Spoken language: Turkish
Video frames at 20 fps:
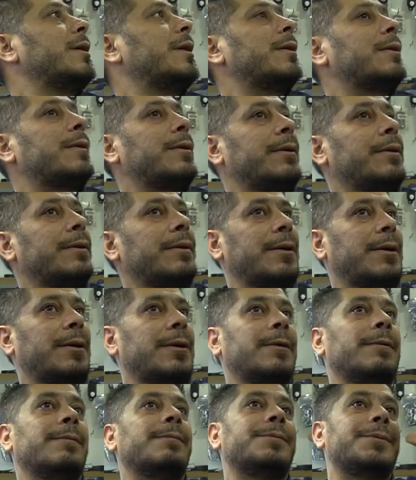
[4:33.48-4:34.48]
getirdik.
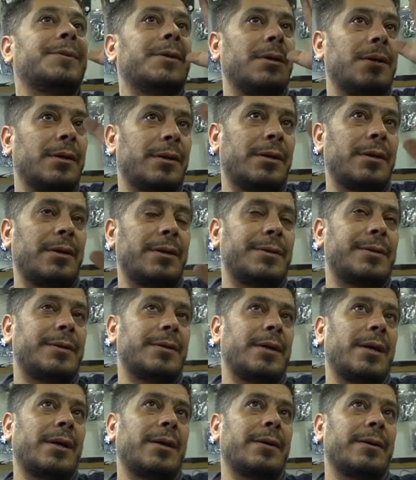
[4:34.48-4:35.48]
Çilin
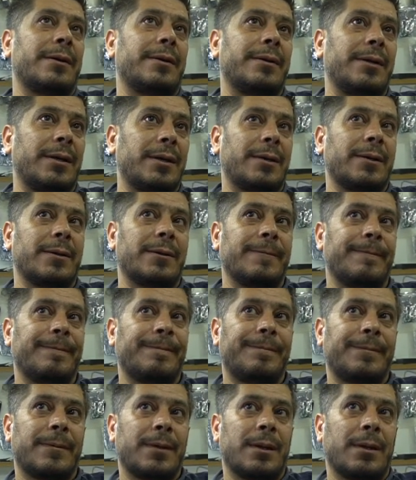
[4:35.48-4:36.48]
girişine girdik.
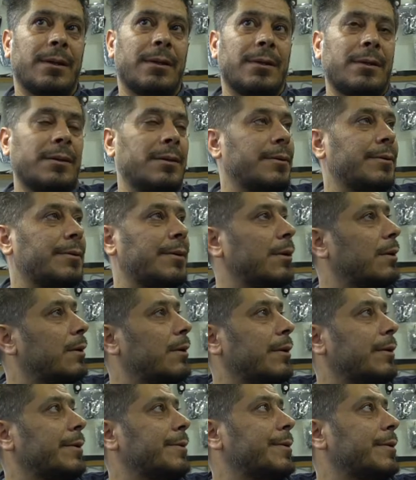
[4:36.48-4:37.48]
Çilin
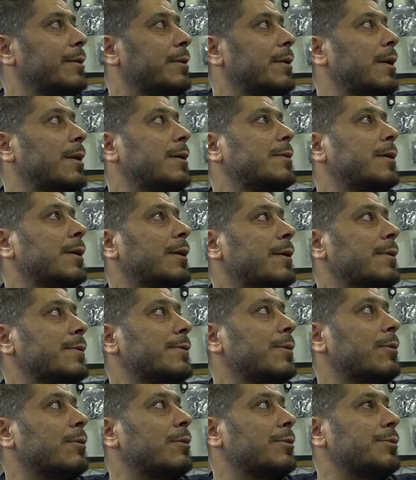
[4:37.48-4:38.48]
girişini de
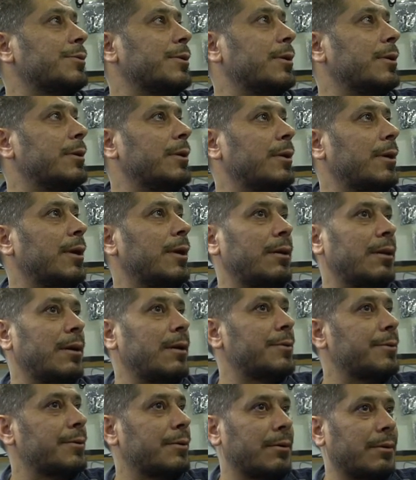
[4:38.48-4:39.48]
8-9 yıldır
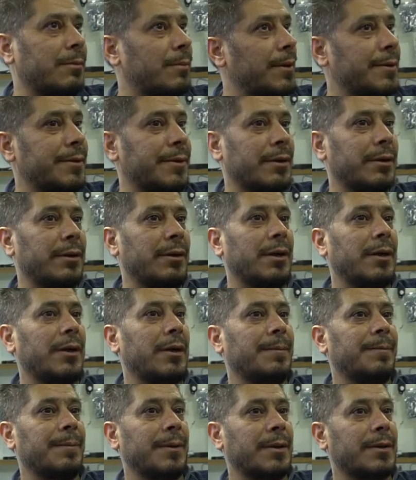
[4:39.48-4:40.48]
Allah'a şükür başarıyla
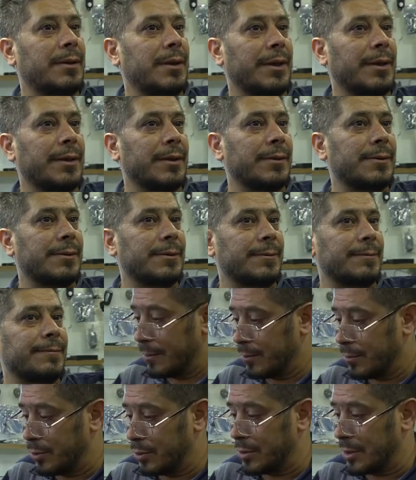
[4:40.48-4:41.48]
yapmaktayız.
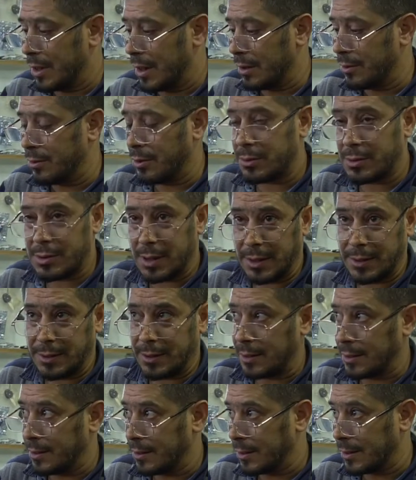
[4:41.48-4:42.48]
Bu saat 90
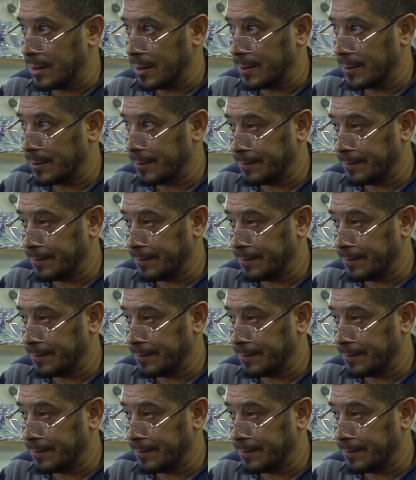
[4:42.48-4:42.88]
yıllık.